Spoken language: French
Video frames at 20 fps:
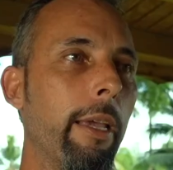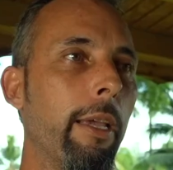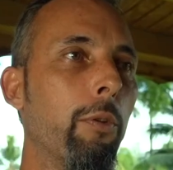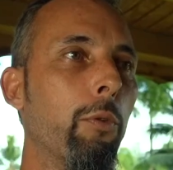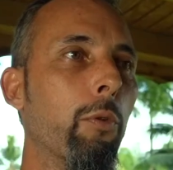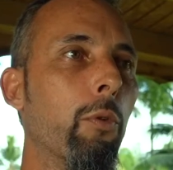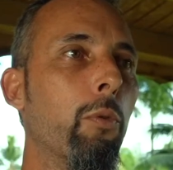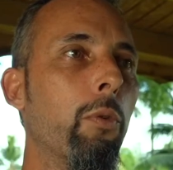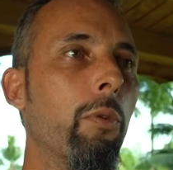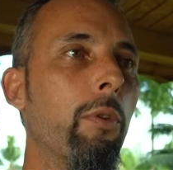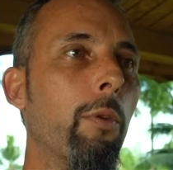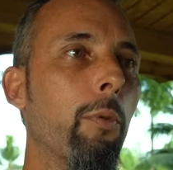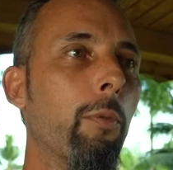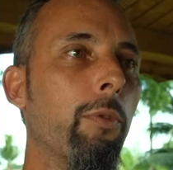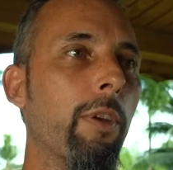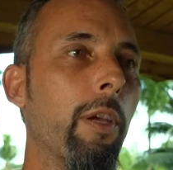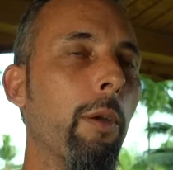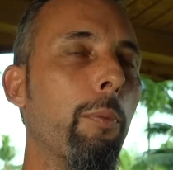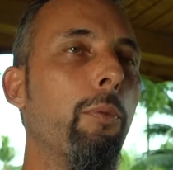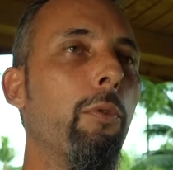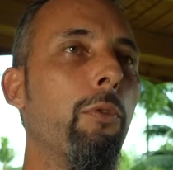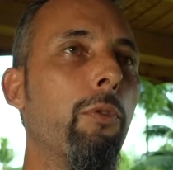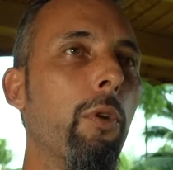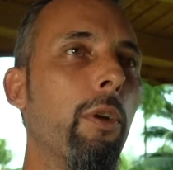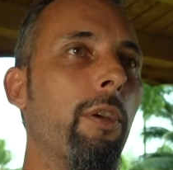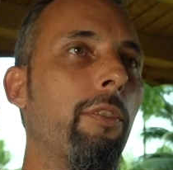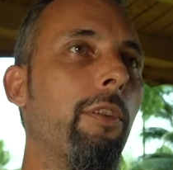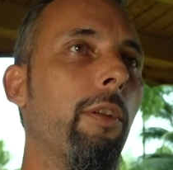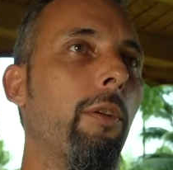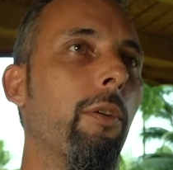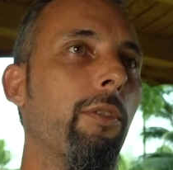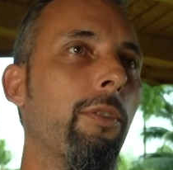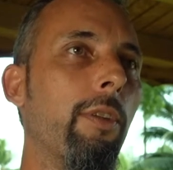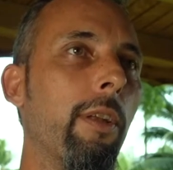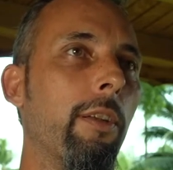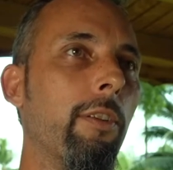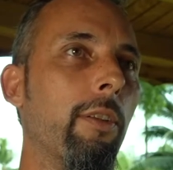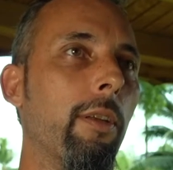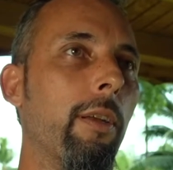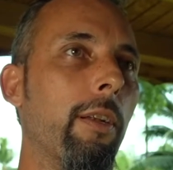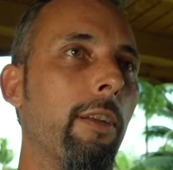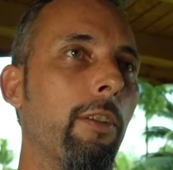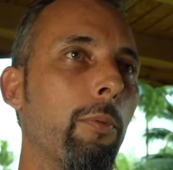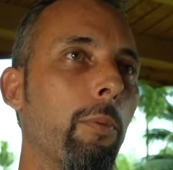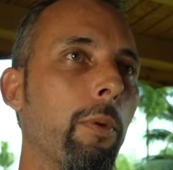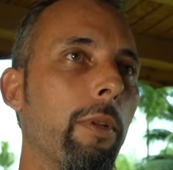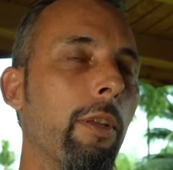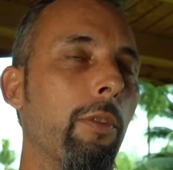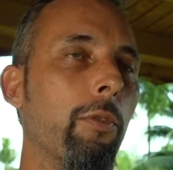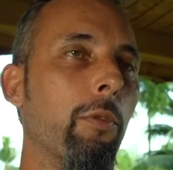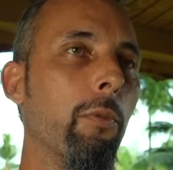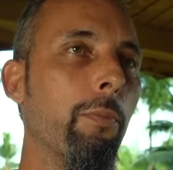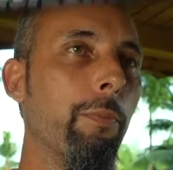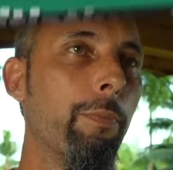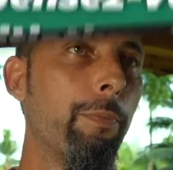et du coup d'offrir plus de résilience à l'exploitation.